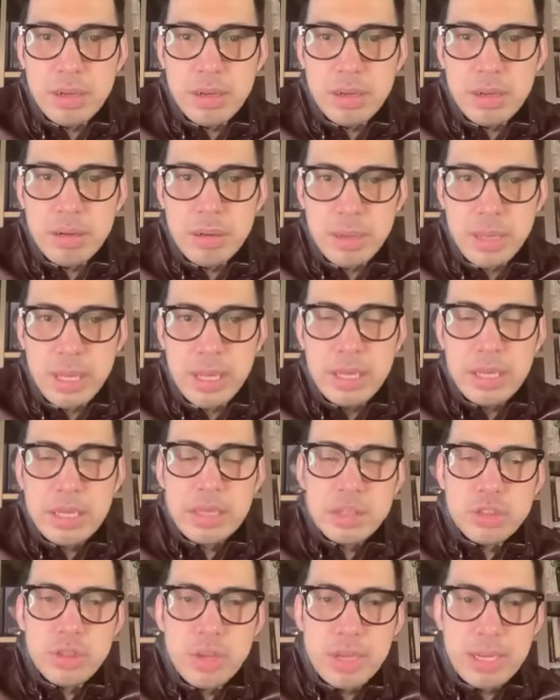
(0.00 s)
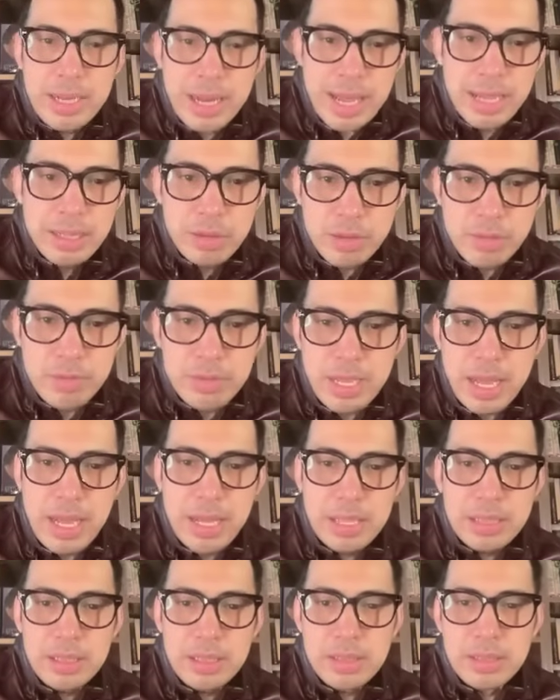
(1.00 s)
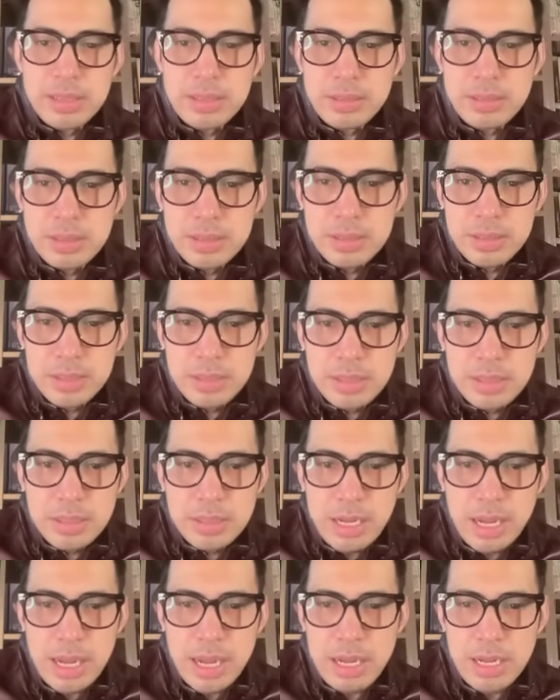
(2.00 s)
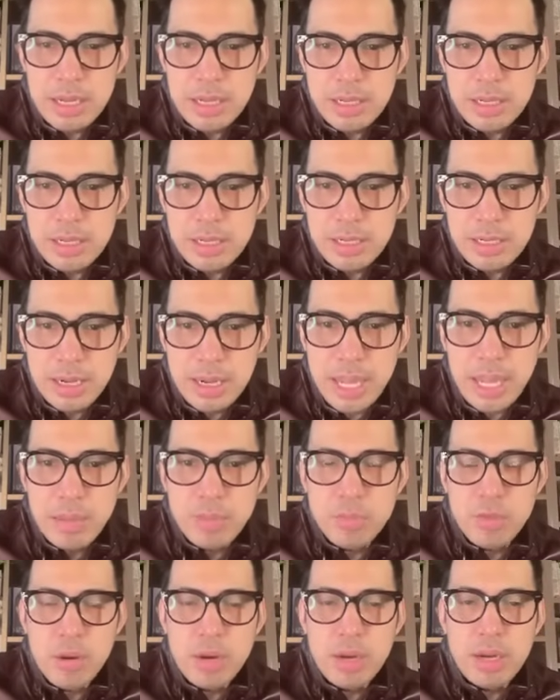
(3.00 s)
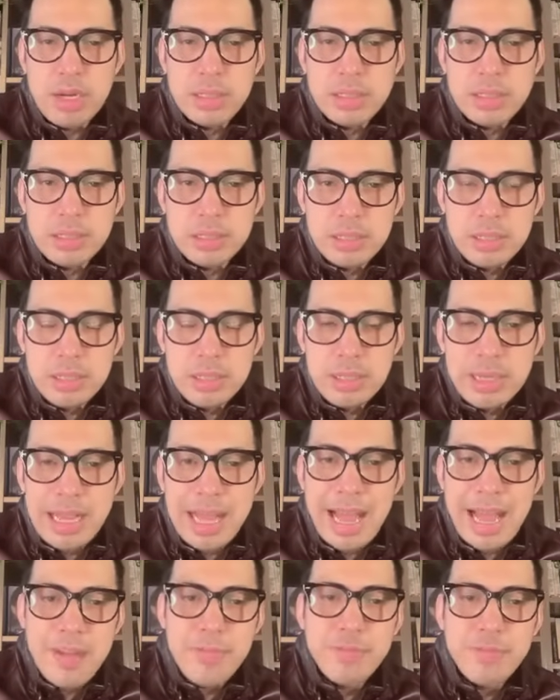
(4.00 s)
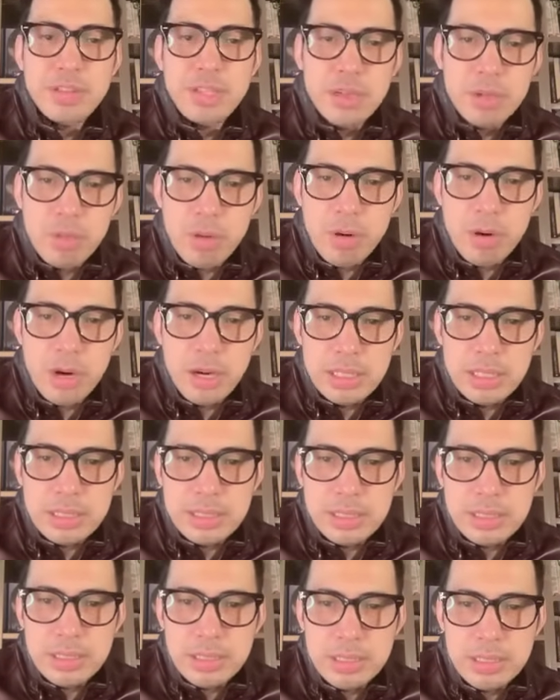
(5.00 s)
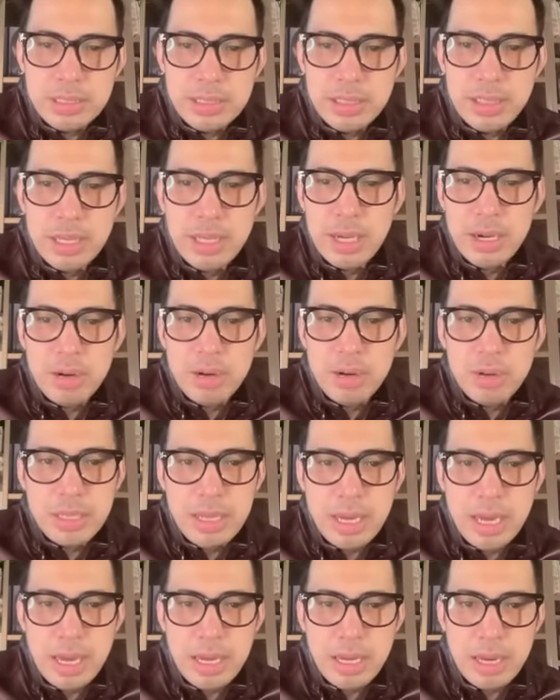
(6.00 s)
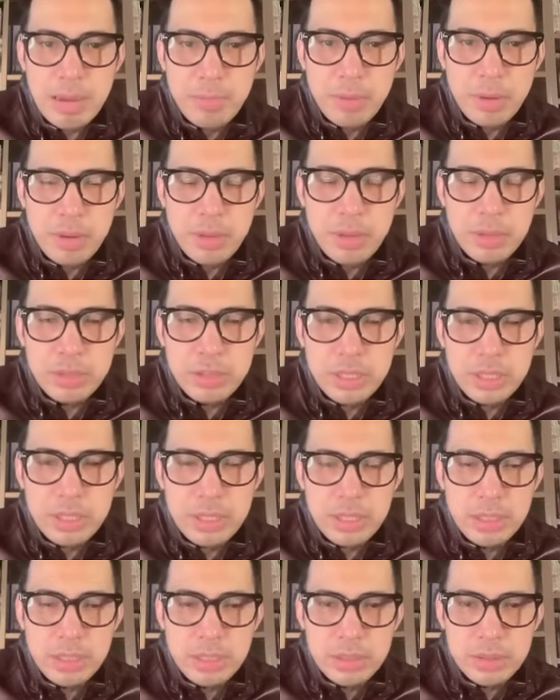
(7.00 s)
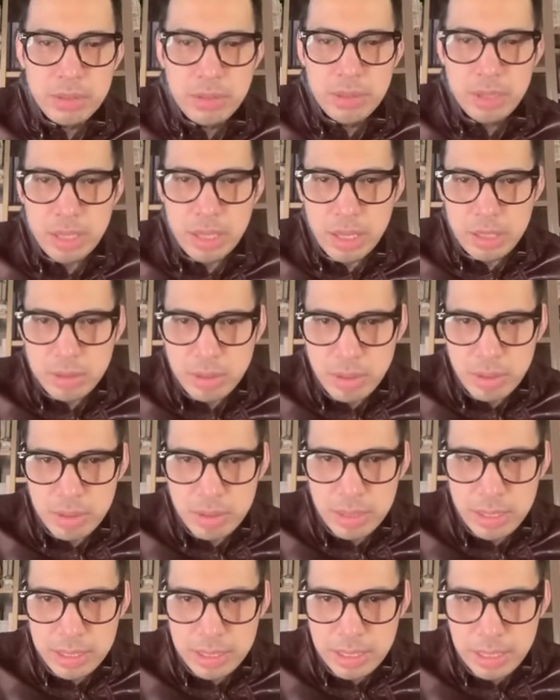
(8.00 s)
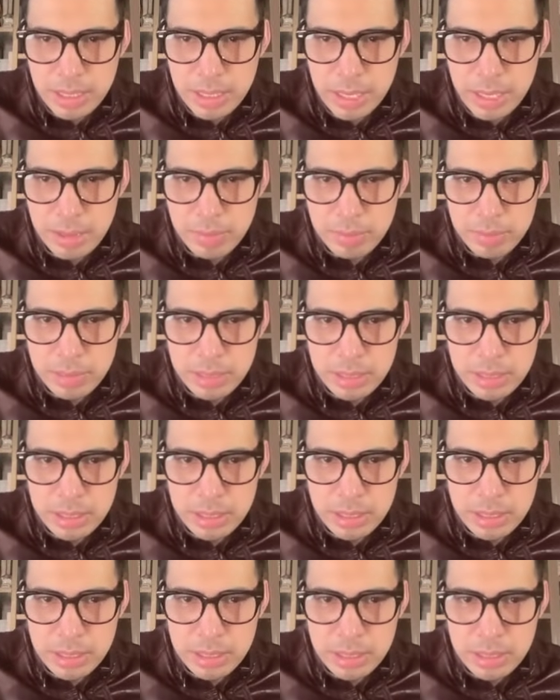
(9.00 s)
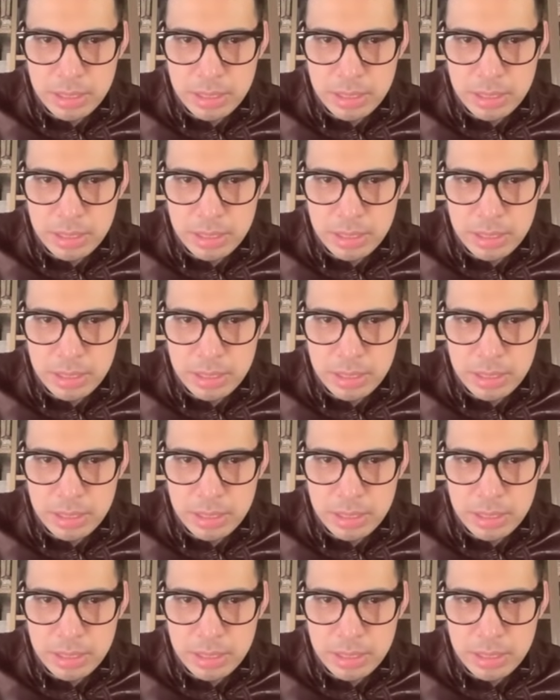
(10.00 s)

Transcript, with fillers: Okay? So in light of that, ang claim was afterwards nagkaroon ng apology So, e, ito yung kiniklaim ni